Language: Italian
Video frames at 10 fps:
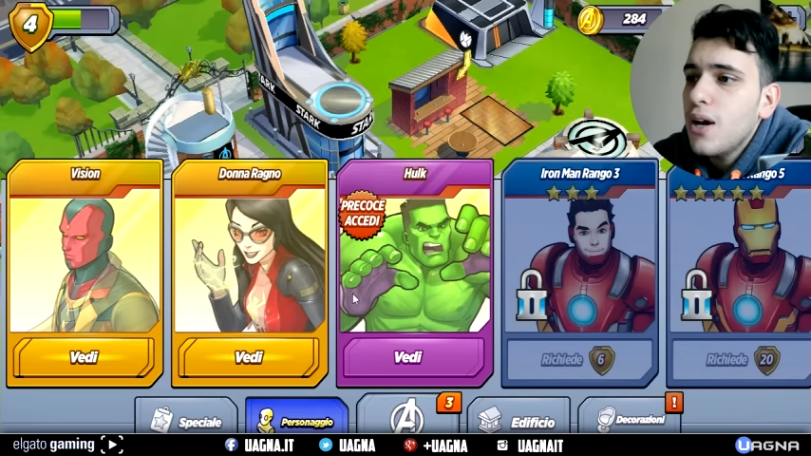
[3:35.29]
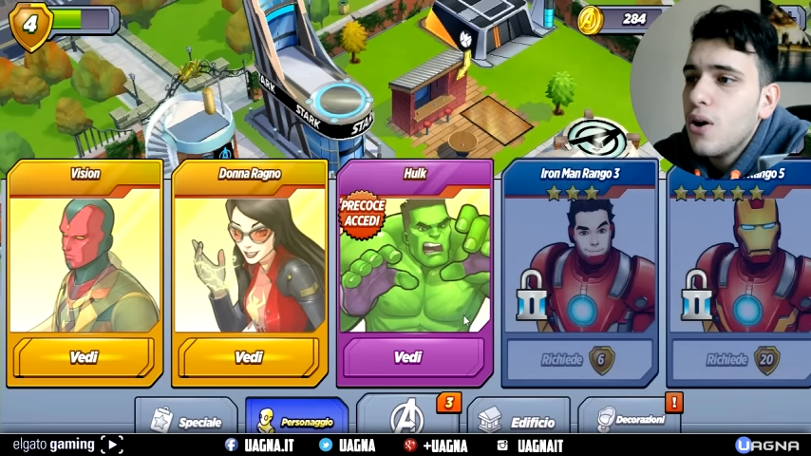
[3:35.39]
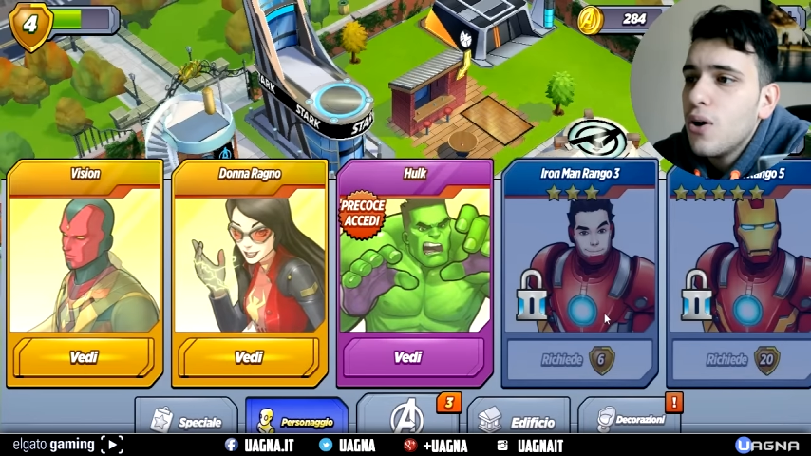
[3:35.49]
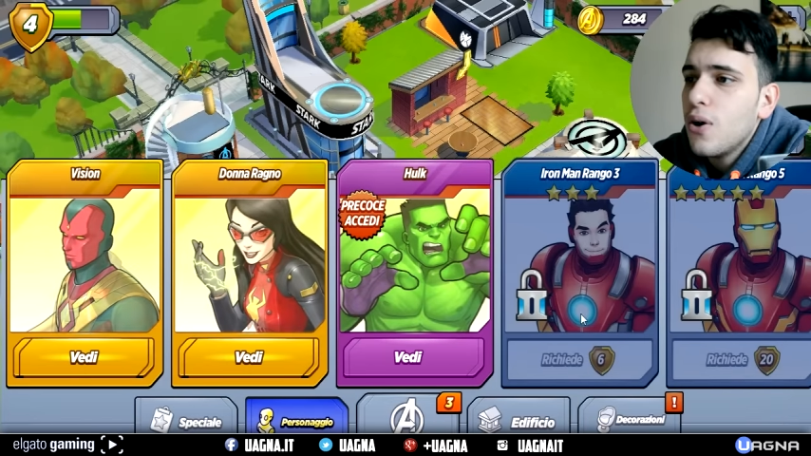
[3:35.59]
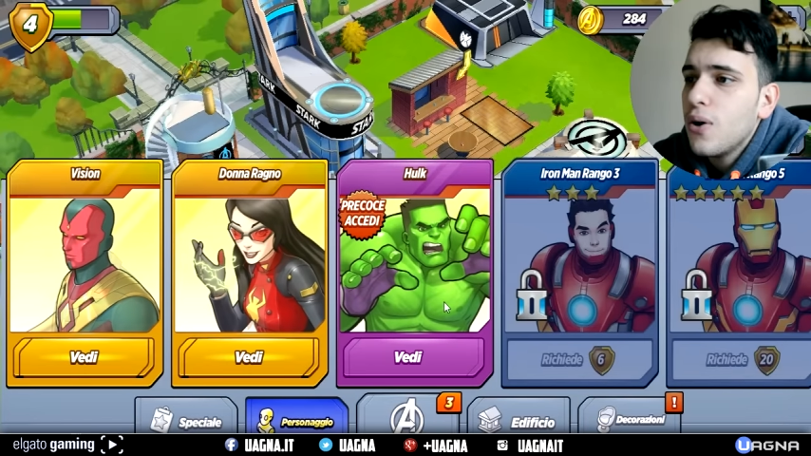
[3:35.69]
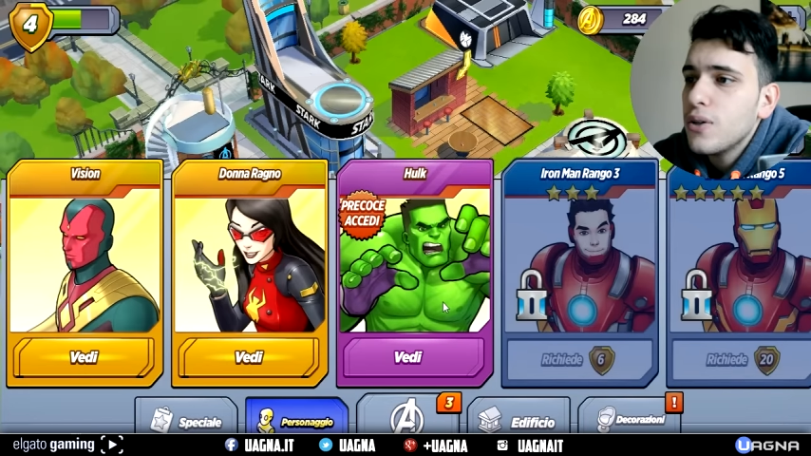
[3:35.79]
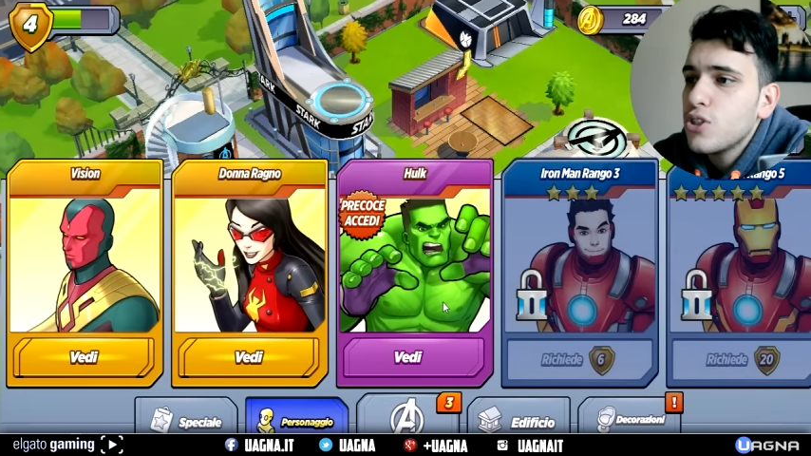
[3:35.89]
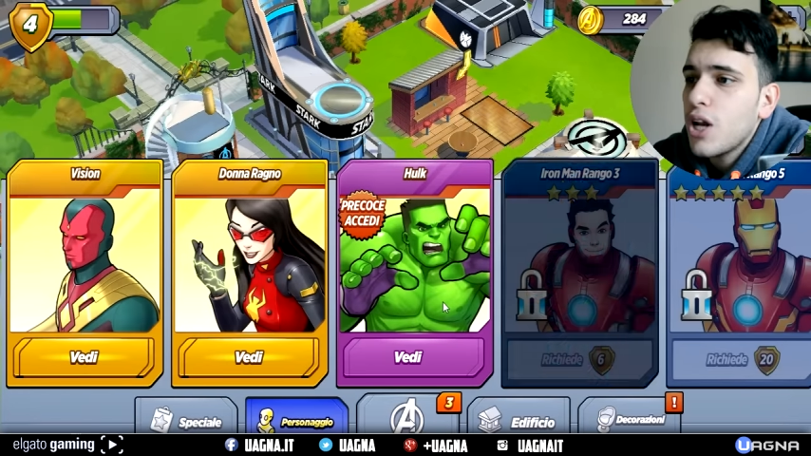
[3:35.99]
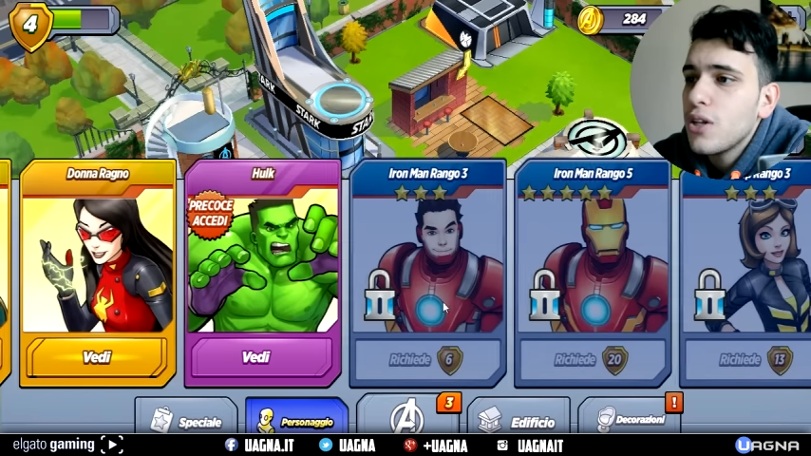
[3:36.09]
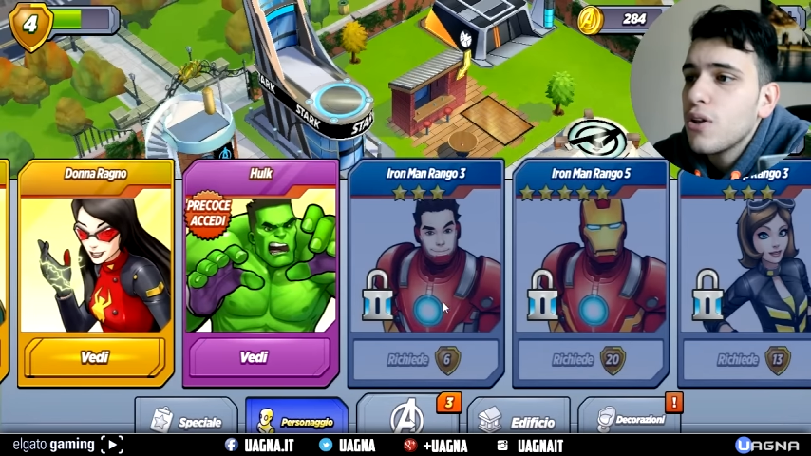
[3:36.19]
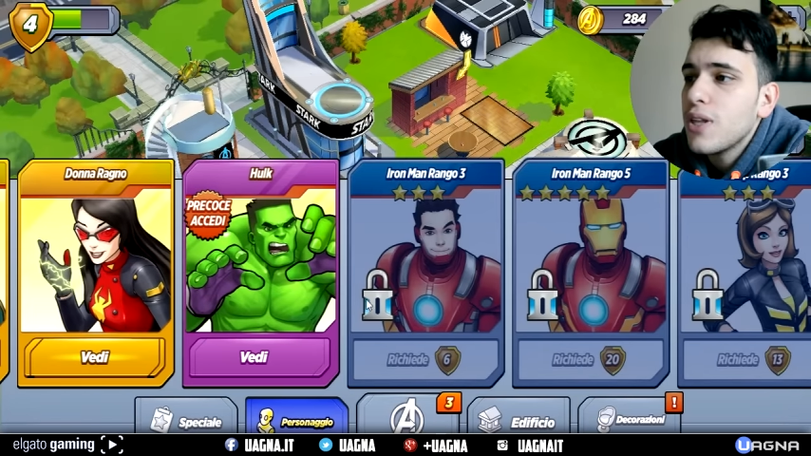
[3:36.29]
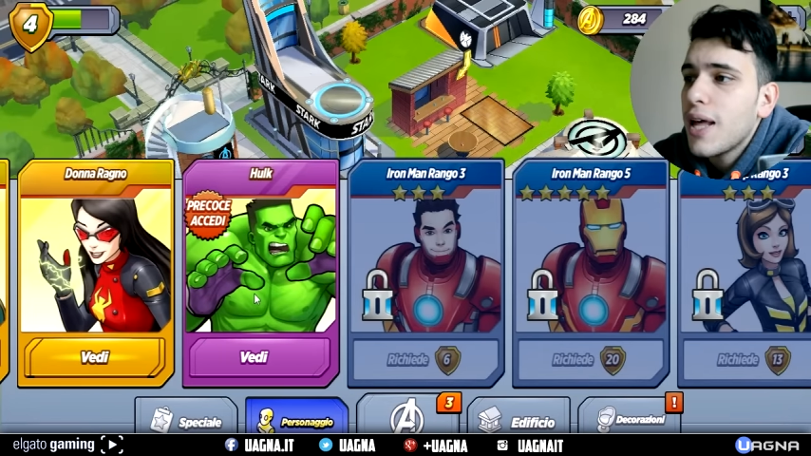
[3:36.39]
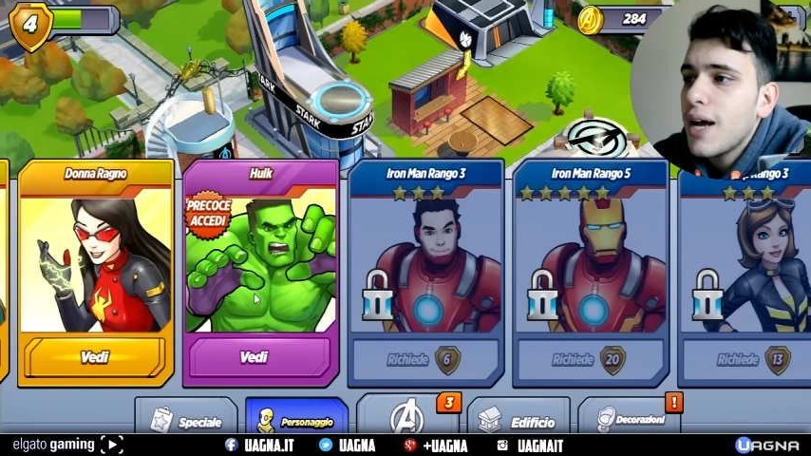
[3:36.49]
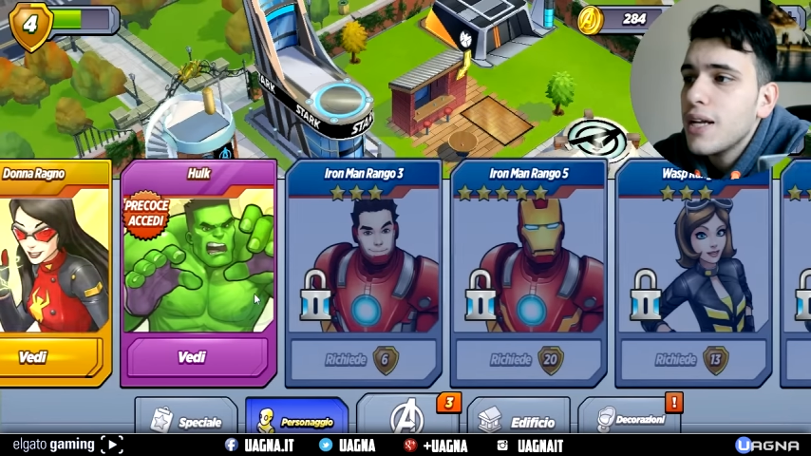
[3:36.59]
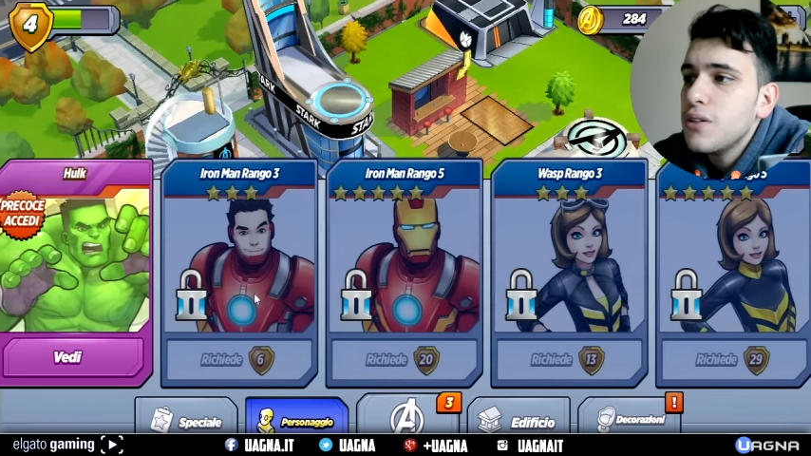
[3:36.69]
oh, c'è la donna
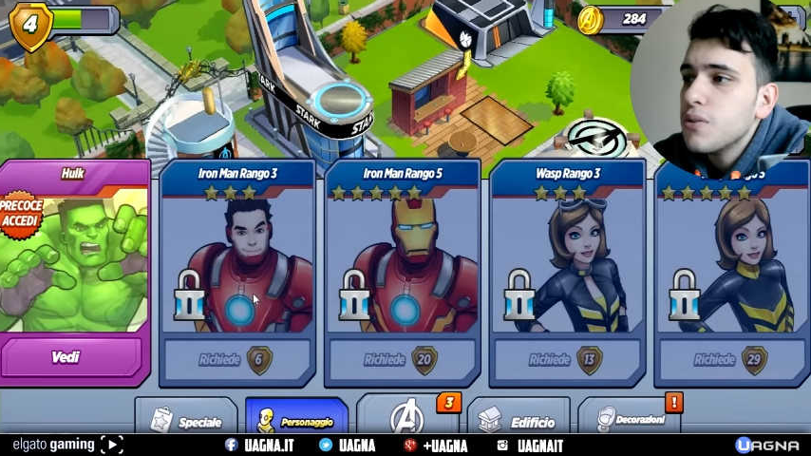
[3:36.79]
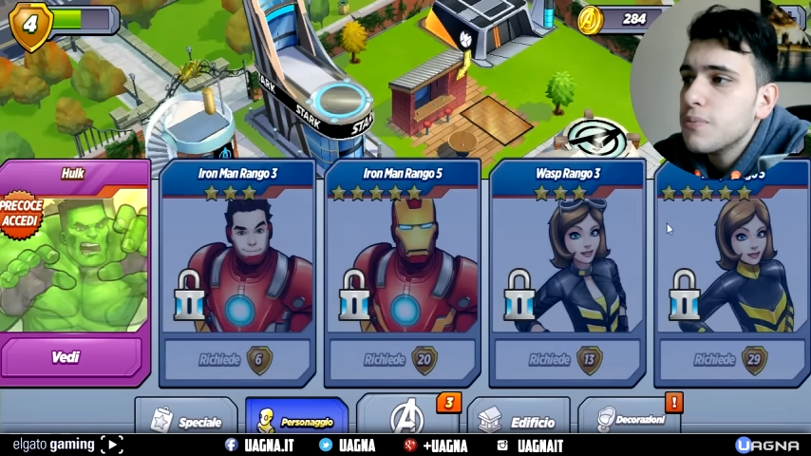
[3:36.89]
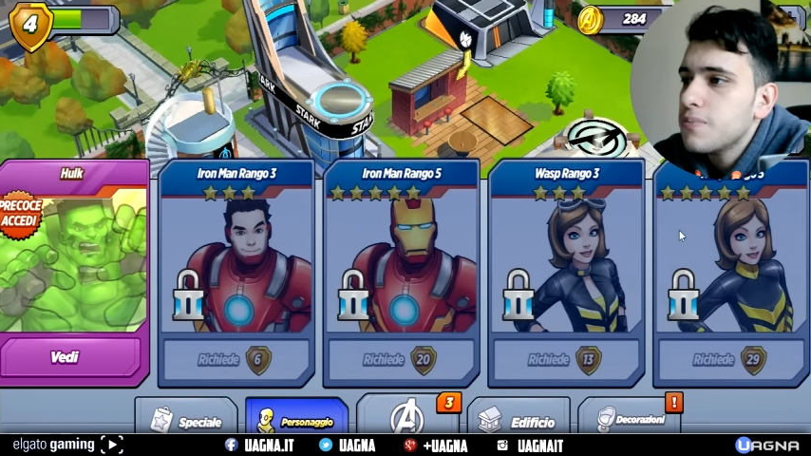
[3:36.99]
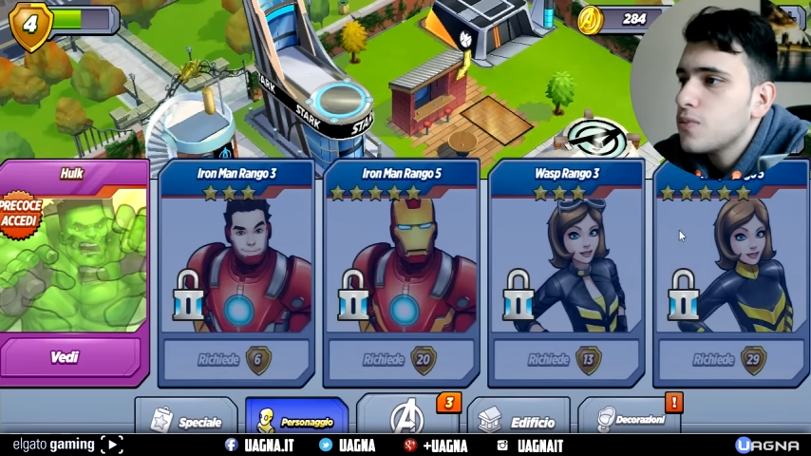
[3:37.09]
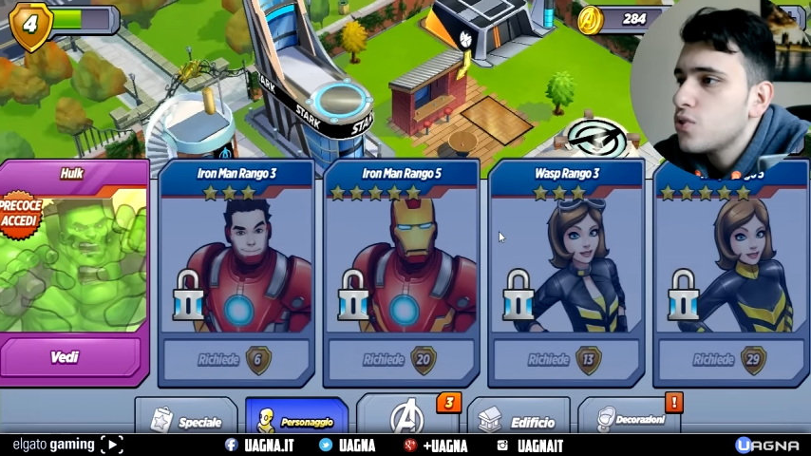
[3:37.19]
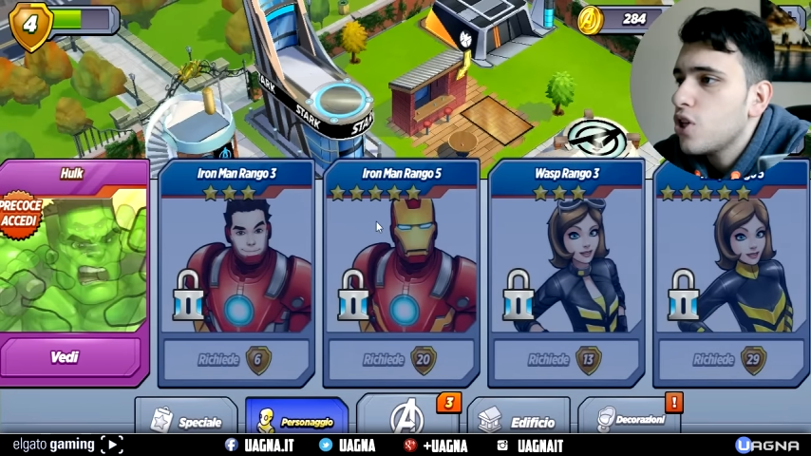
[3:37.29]
ragno,